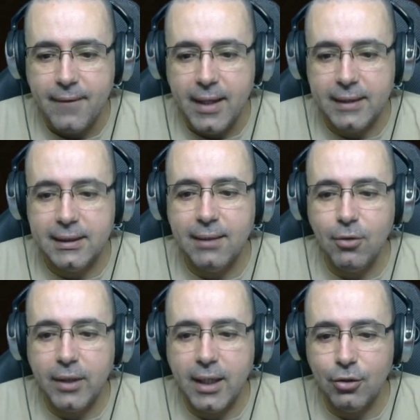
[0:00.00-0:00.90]
Este está
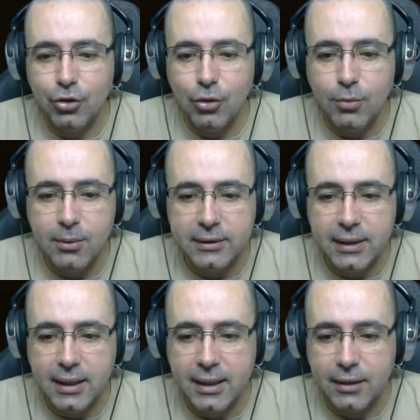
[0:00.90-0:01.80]
bloqueado, esto no podemos
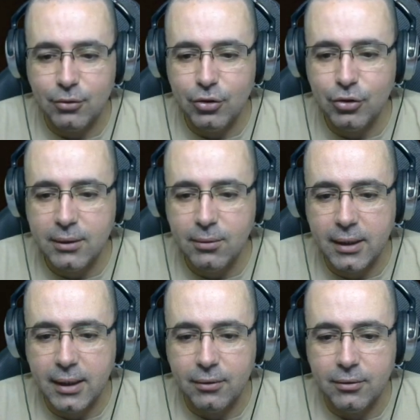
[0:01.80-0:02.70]
hacerle nada. Todo esto está
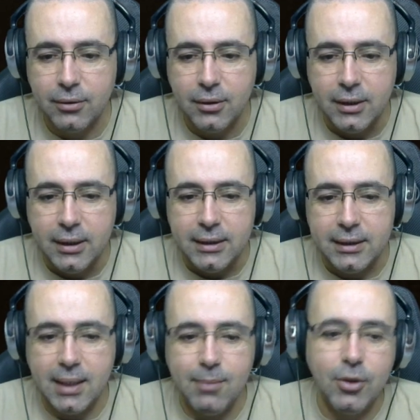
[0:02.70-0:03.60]
bloqueado.
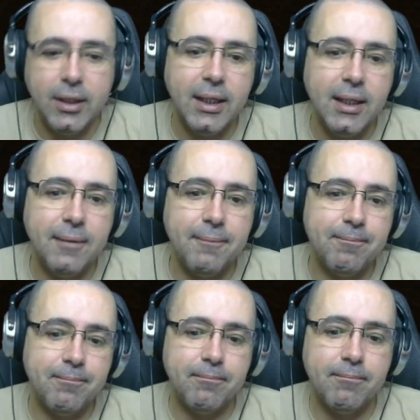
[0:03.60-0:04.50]
Tenemos que
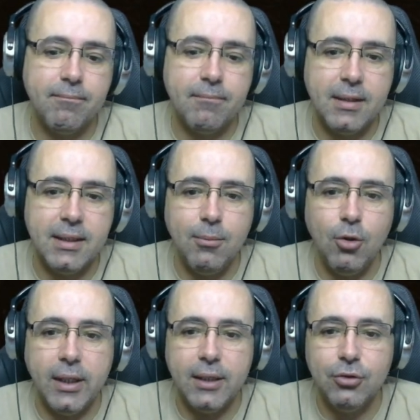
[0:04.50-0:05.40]

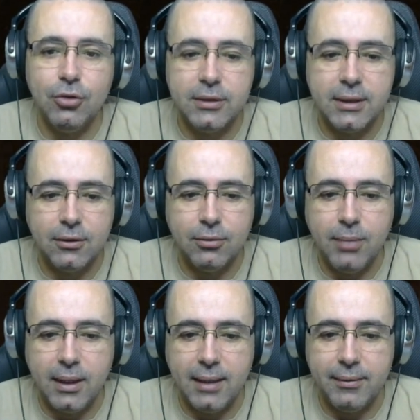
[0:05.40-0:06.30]
desbloquear todas estas
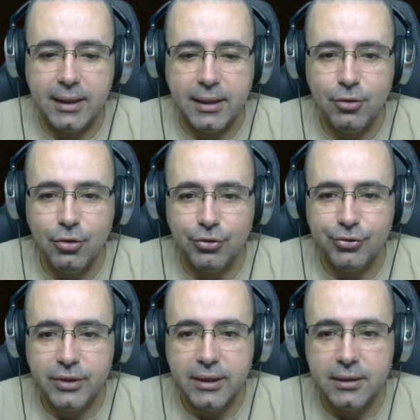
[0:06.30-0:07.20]
cosas. La verdad es que no lo
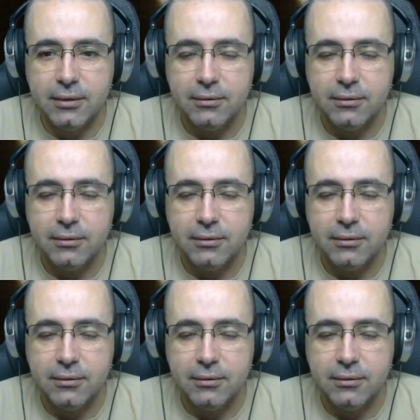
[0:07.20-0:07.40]
sé, tío.